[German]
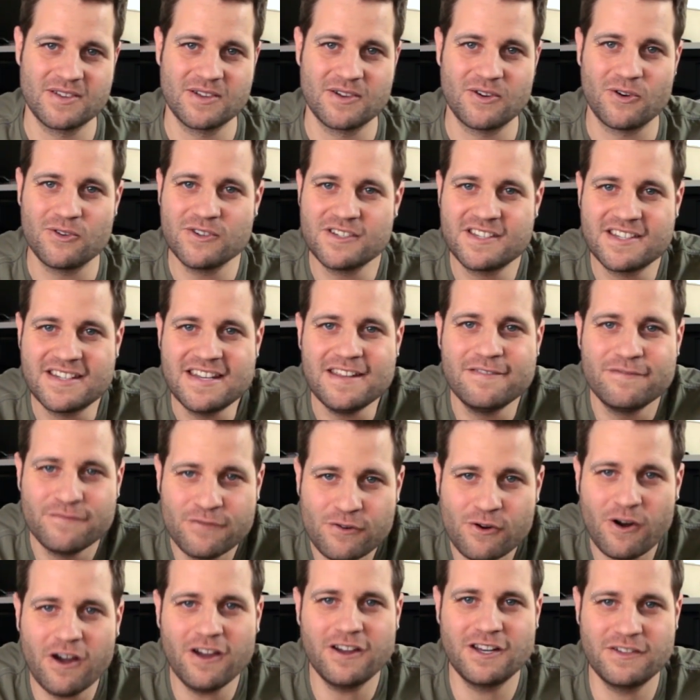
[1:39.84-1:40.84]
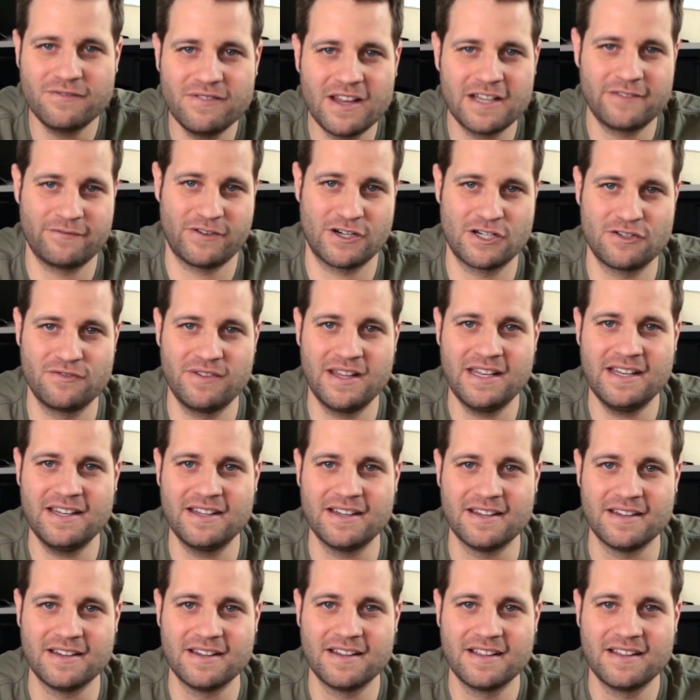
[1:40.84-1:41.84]
Und die Furcht wird
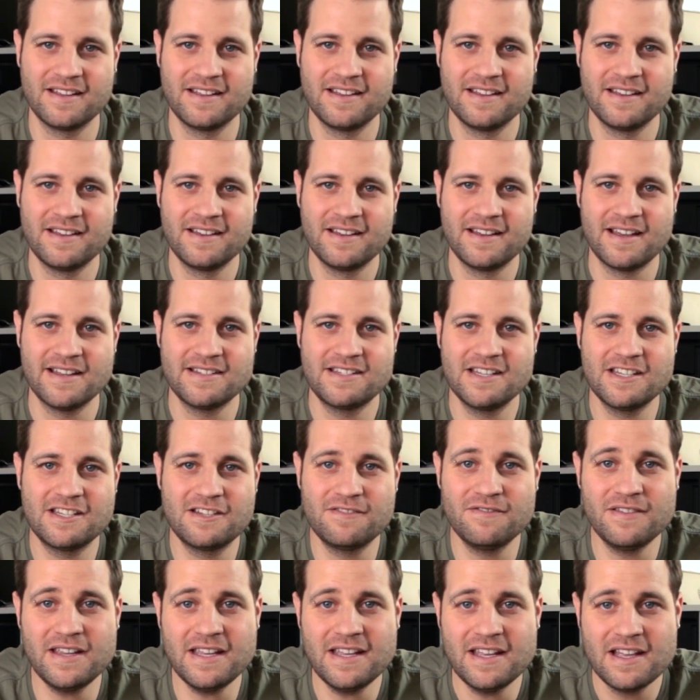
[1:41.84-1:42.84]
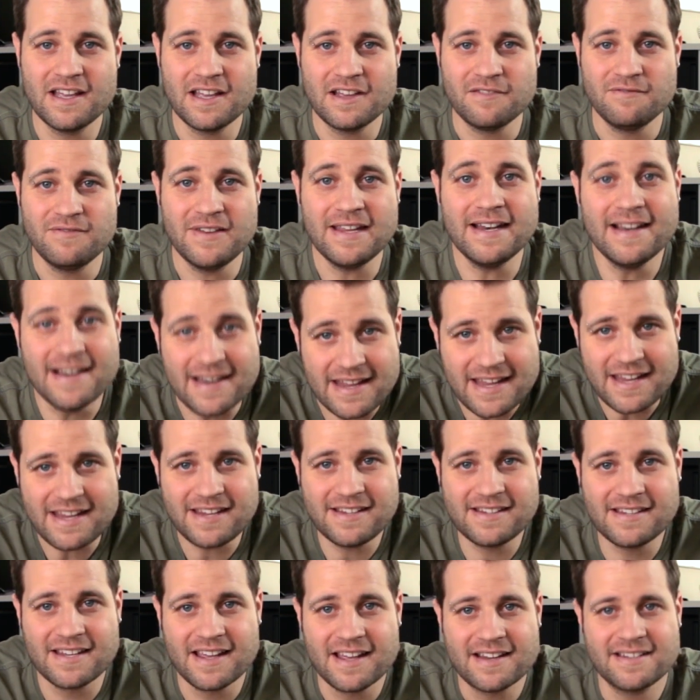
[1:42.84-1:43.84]
verschwinden. Es ist wie, wie
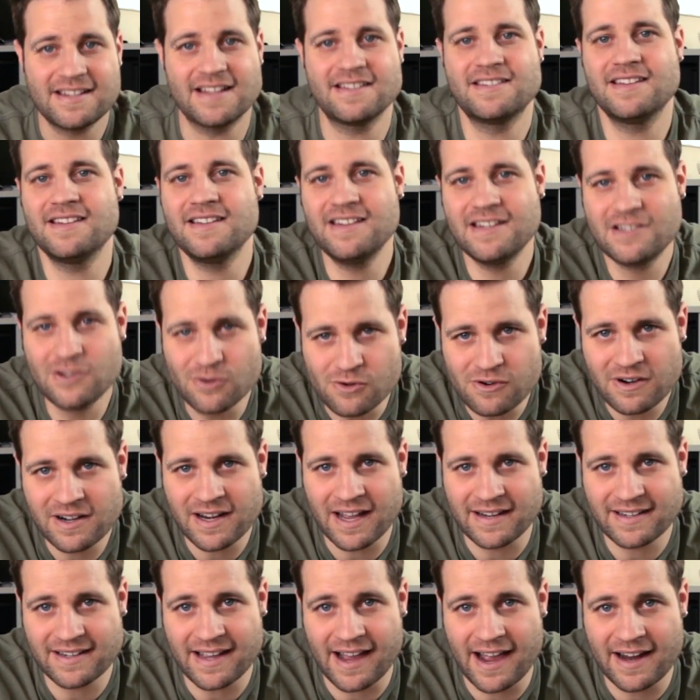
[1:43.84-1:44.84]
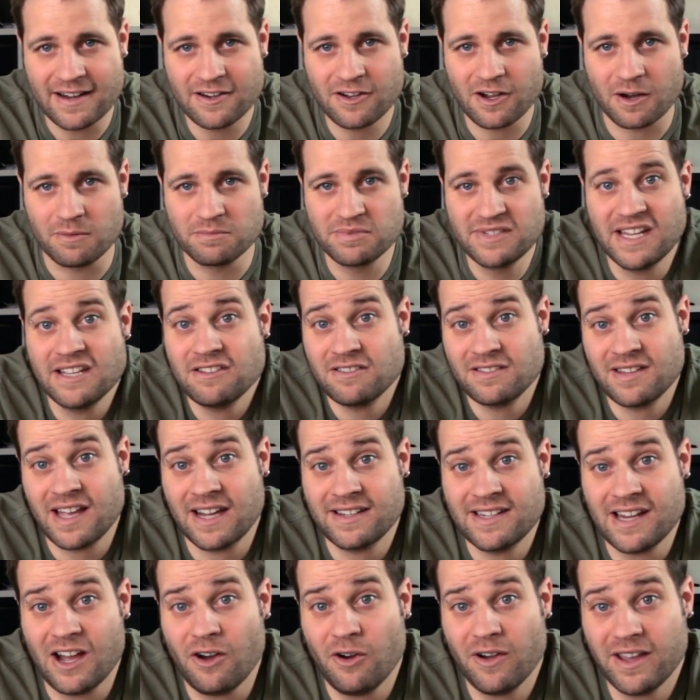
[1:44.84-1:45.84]
Licht, das in die Dunkelheit reinkommt. Jesus
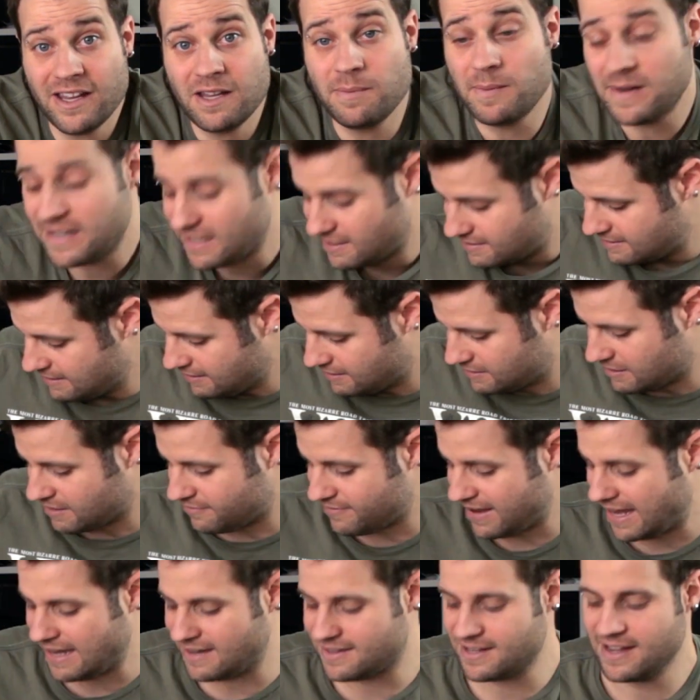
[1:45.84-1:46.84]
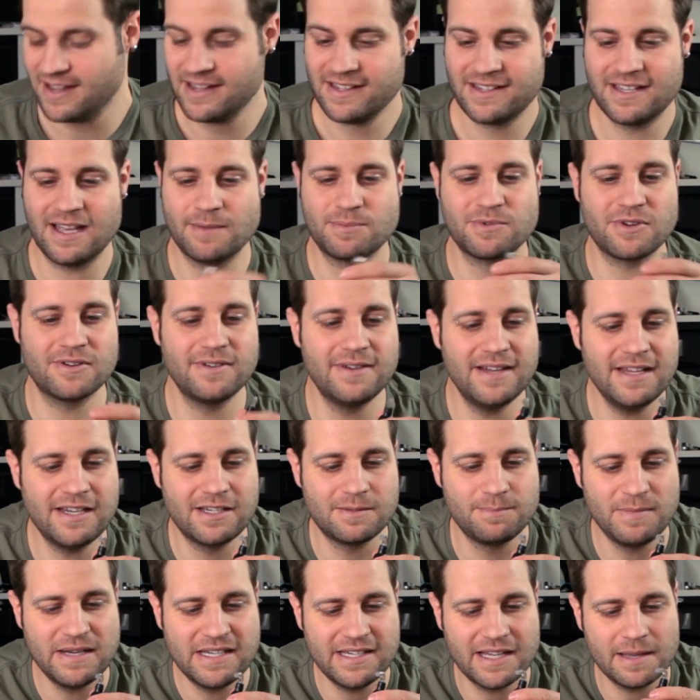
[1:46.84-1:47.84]
sagt ja auch, ich bin das Licht der Welt. Ich habe so ein Licht
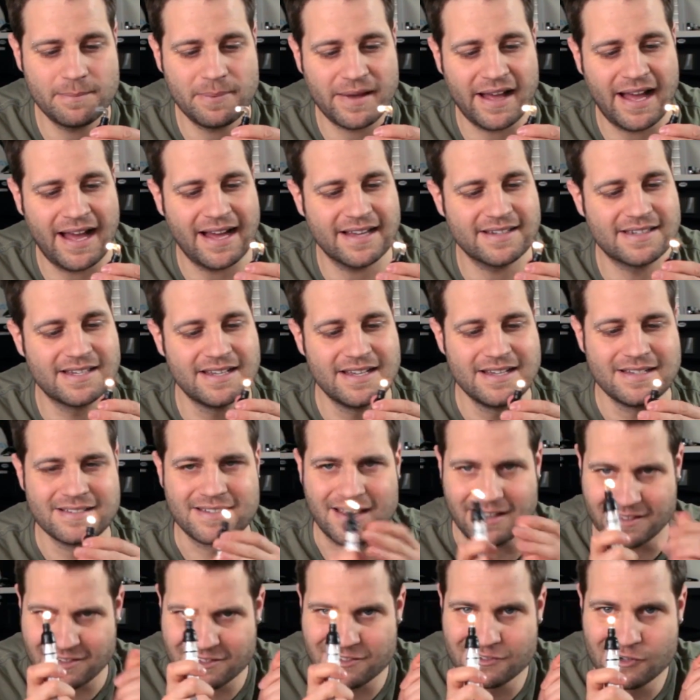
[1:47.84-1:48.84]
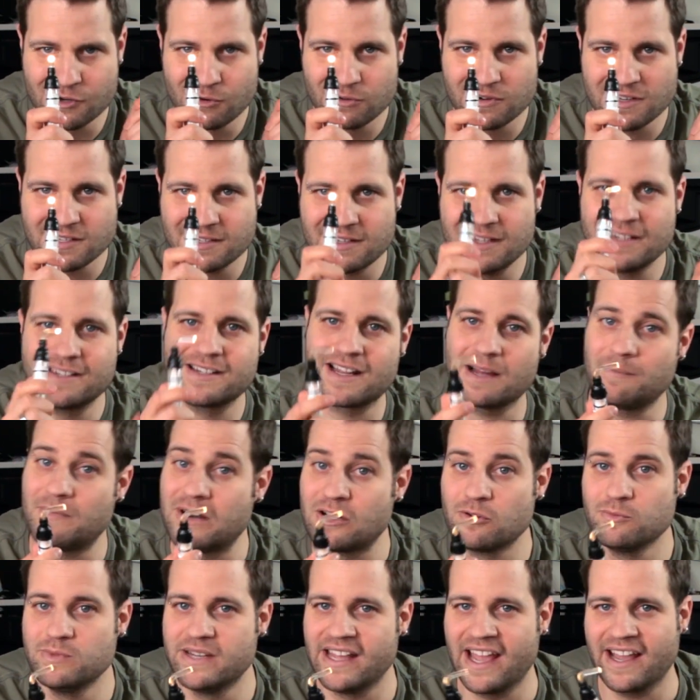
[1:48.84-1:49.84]
mitgebracht. Ganz ein cooles Licht kann man
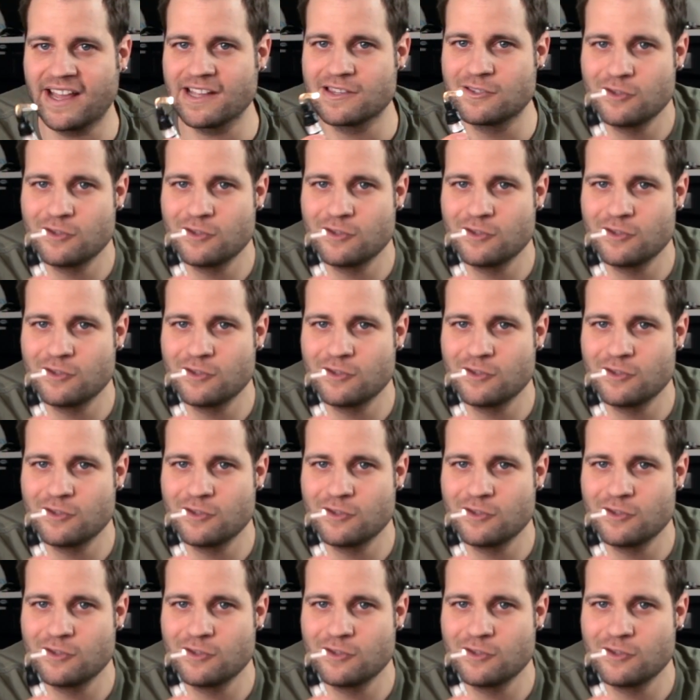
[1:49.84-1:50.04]
um die Ecke